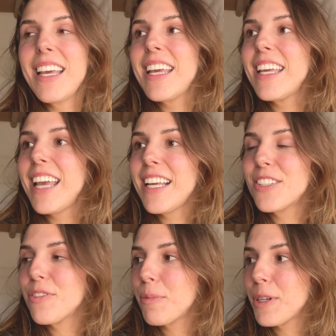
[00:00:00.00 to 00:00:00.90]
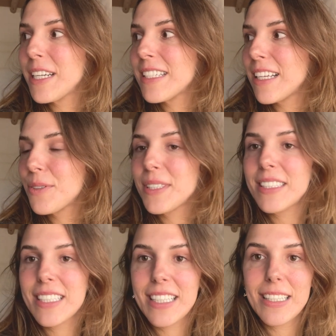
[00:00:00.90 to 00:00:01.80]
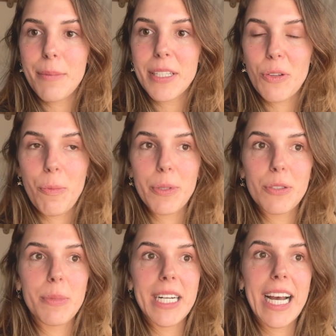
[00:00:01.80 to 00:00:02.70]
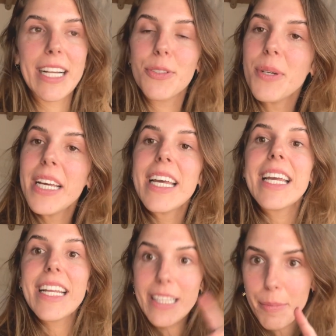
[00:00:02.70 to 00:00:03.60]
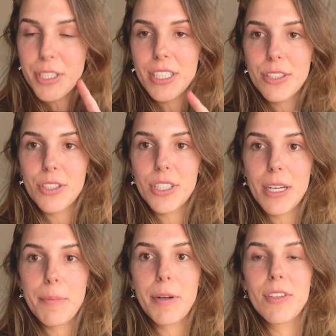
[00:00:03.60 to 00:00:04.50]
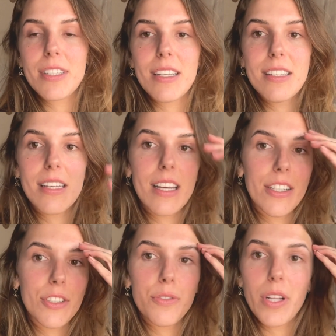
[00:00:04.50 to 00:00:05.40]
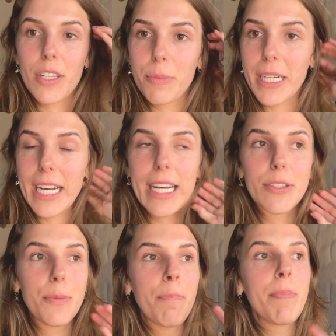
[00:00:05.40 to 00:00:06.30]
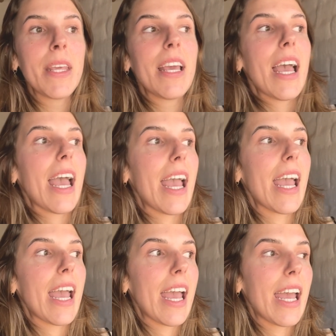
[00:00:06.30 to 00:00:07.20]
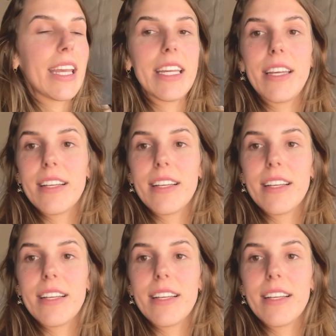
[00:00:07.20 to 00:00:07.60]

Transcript: E é isso, vamos organizar as coisas aqui, também as compras do mercado. E também já deixo a dica aí pra vocês que a gente foi lá no mercado. É, e